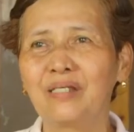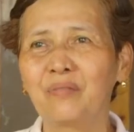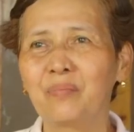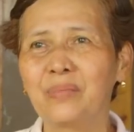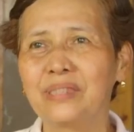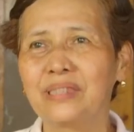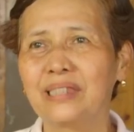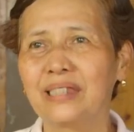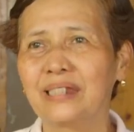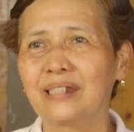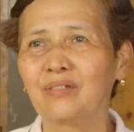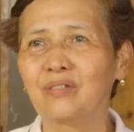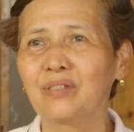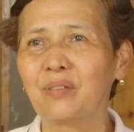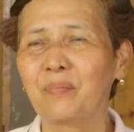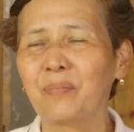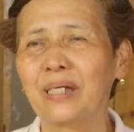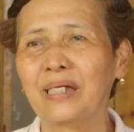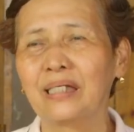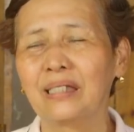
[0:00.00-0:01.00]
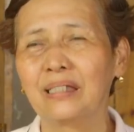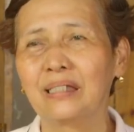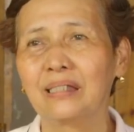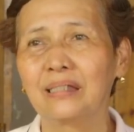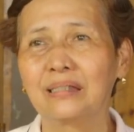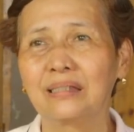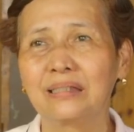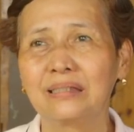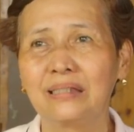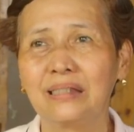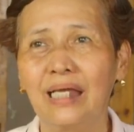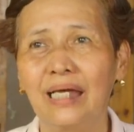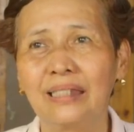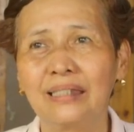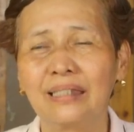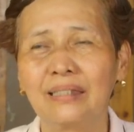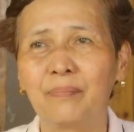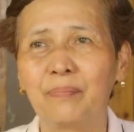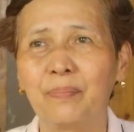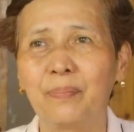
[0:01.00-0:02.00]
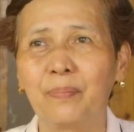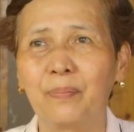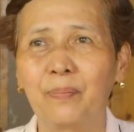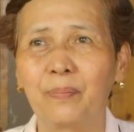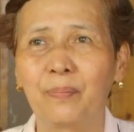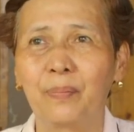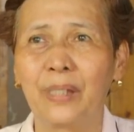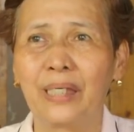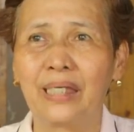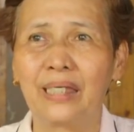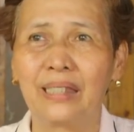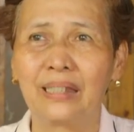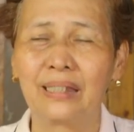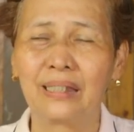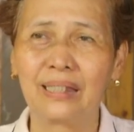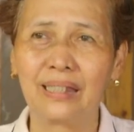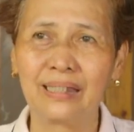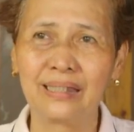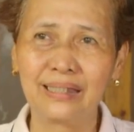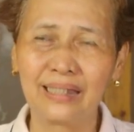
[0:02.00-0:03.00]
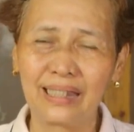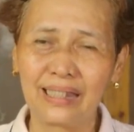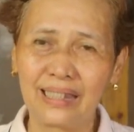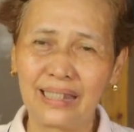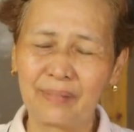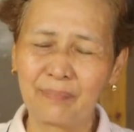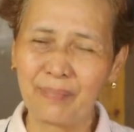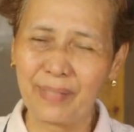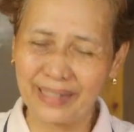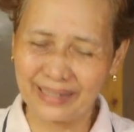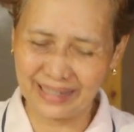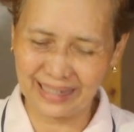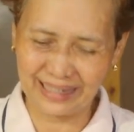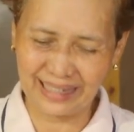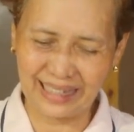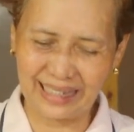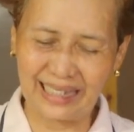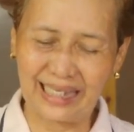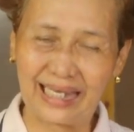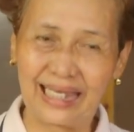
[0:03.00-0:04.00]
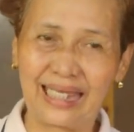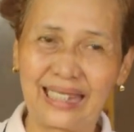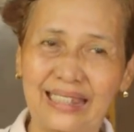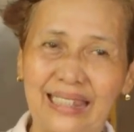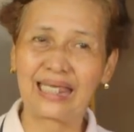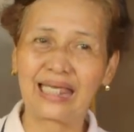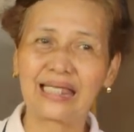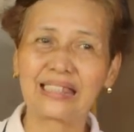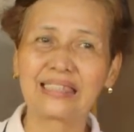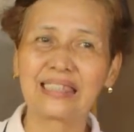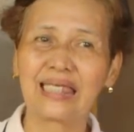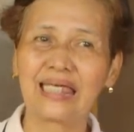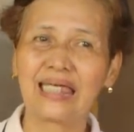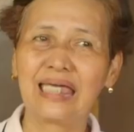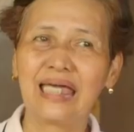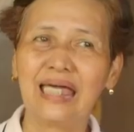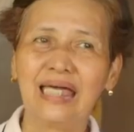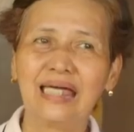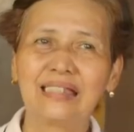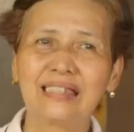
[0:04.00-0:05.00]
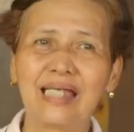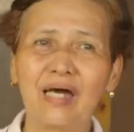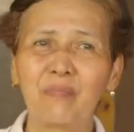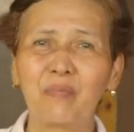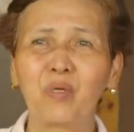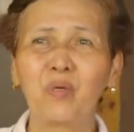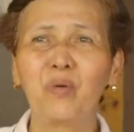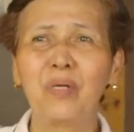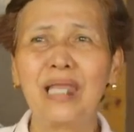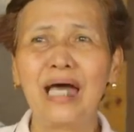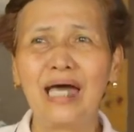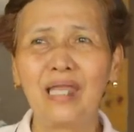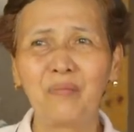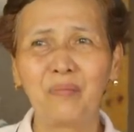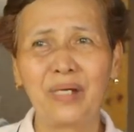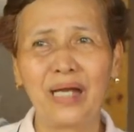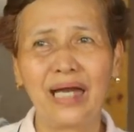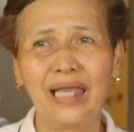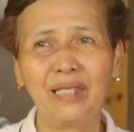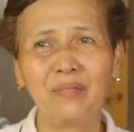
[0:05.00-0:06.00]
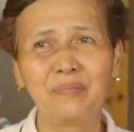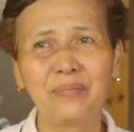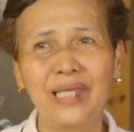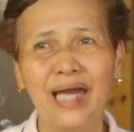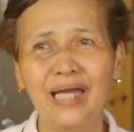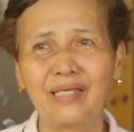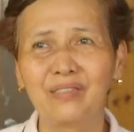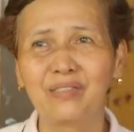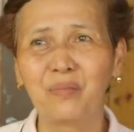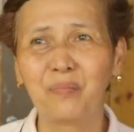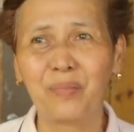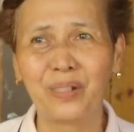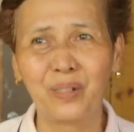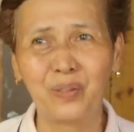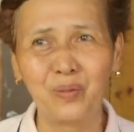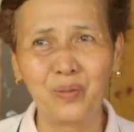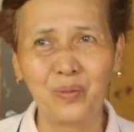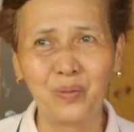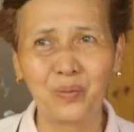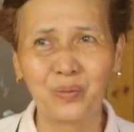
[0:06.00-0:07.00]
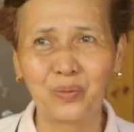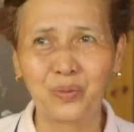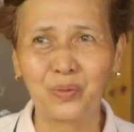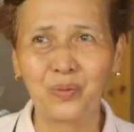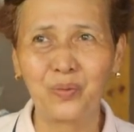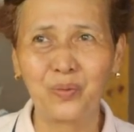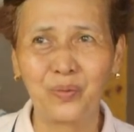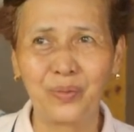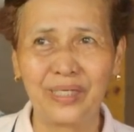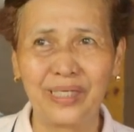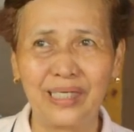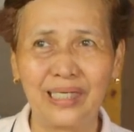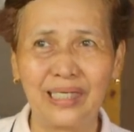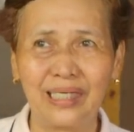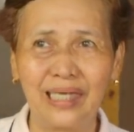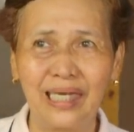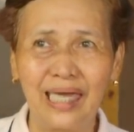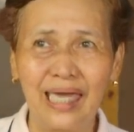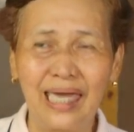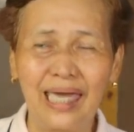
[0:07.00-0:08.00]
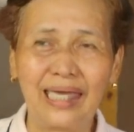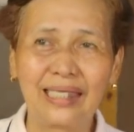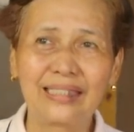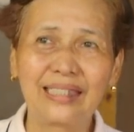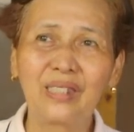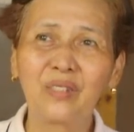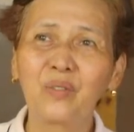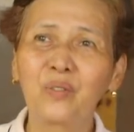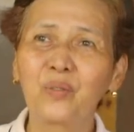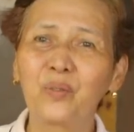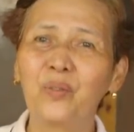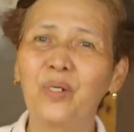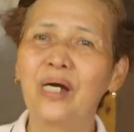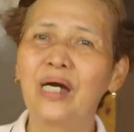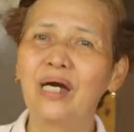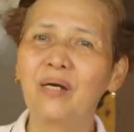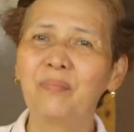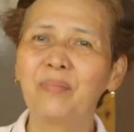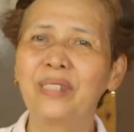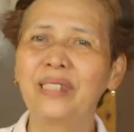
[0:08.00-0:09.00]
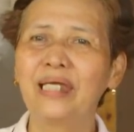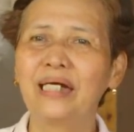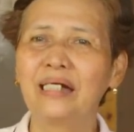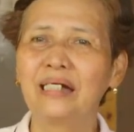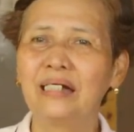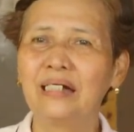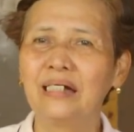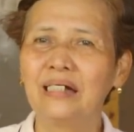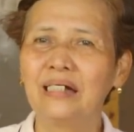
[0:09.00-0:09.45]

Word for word: ng mister ko sa pag pag pagtitinda na ite kasi. Sabi ko, wala namang alam tayo sa pagluluto eh. eh tinuruan kami ng